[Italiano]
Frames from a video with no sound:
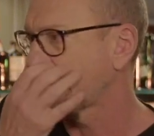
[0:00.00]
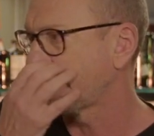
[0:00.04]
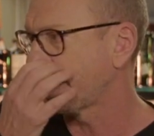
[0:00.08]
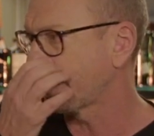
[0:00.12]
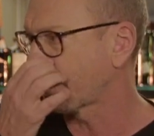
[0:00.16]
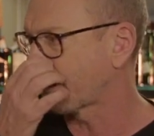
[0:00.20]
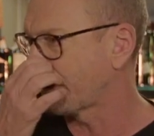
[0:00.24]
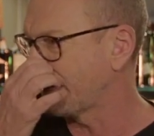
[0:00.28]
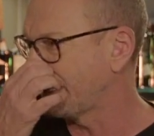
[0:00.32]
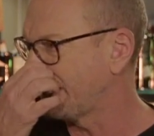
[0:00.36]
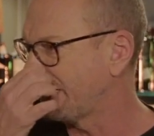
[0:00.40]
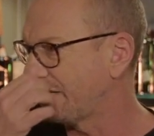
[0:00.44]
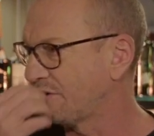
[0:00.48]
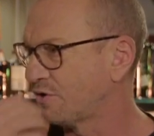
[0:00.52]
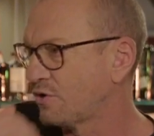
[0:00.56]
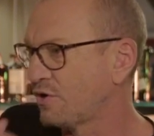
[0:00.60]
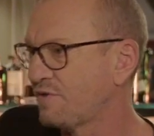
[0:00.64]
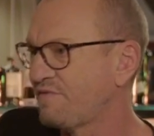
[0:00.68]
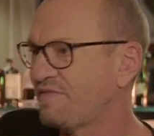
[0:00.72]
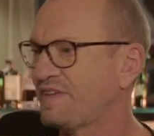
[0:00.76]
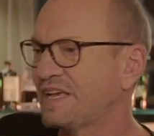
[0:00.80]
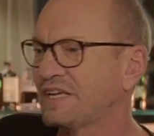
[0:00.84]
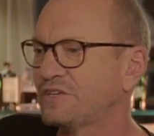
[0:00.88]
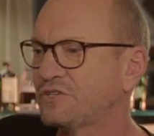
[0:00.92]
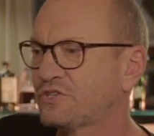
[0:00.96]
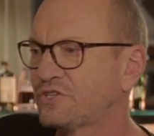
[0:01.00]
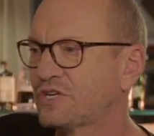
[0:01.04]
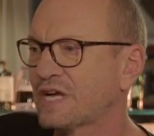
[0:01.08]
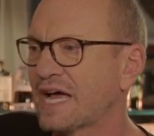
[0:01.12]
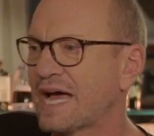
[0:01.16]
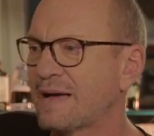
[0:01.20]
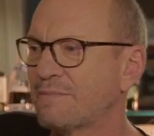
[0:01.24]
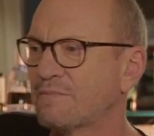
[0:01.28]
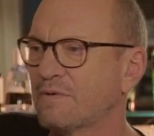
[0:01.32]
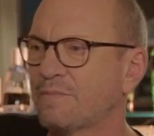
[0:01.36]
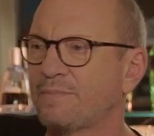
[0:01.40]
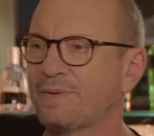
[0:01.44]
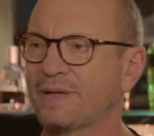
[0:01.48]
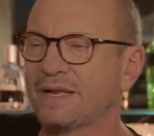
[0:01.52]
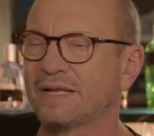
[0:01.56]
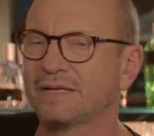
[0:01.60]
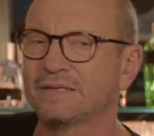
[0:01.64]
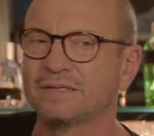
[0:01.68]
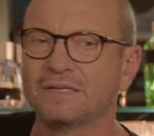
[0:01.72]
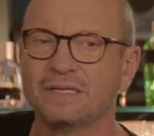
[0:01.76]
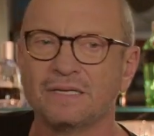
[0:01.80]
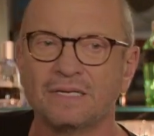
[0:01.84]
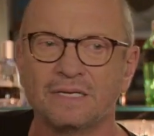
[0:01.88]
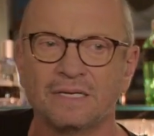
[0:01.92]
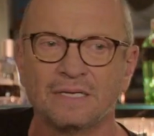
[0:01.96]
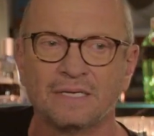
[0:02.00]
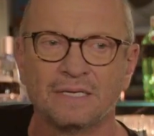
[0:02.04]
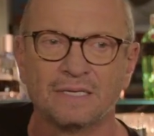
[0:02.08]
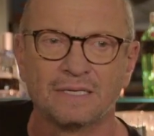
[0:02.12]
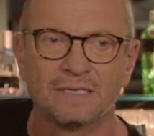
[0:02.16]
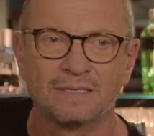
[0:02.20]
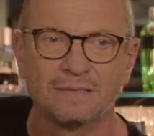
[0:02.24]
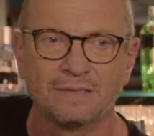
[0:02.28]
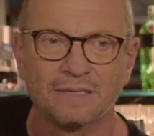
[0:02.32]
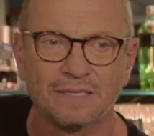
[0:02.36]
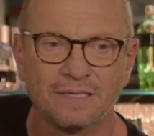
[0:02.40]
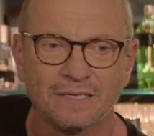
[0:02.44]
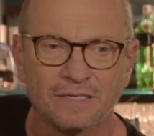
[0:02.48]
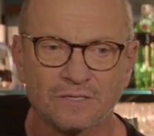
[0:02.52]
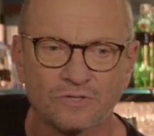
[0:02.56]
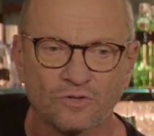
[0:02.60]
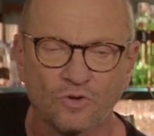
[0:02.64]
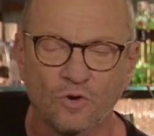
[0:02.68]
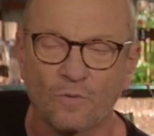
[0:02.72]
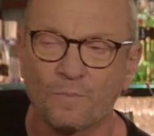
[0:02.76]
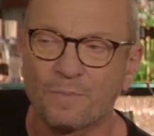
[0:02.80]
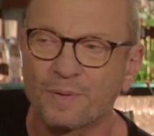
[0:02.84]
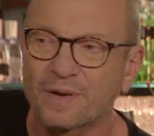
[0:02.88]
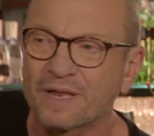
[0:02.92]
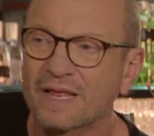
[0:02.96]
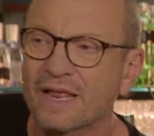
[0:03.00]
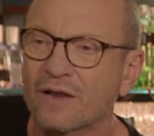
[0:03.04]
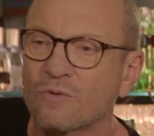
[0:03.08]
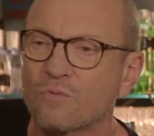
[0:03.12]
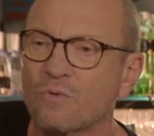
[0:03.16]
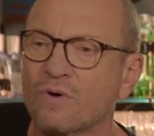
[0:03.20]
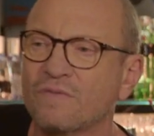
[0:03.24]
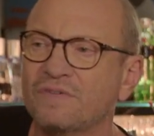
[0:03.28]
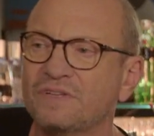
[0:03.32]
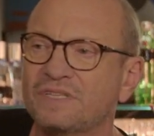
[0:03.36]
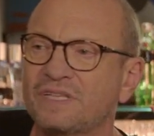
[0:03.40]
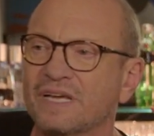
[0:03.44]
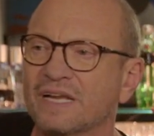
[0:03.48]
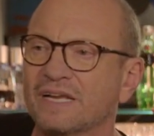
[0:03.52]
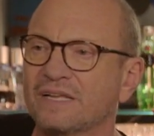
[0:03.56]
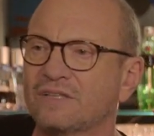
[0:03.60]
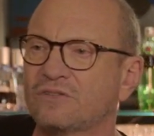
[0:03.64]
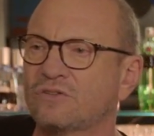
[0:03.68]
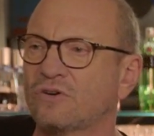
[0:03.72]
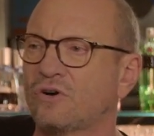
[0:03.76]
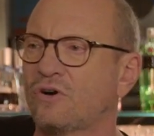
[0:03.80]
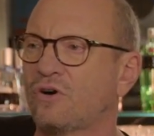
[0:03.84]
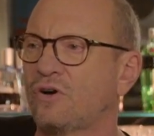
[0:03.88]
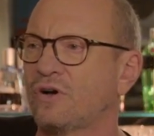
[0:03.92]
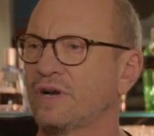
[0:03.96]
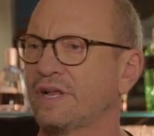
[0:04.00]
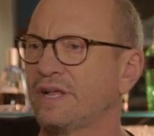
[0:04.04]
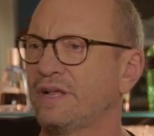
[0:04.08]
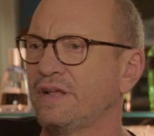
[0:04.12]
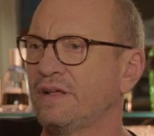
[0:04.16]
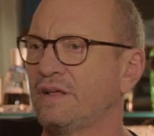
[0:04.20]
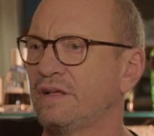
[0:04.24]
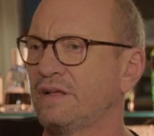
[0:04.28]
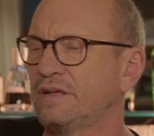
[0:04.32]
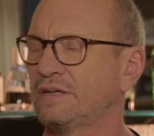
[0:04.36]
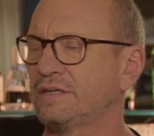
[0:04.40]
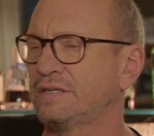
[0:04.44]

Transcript: E quindi noi viaggiamo per eh, scoprire nuovi territori.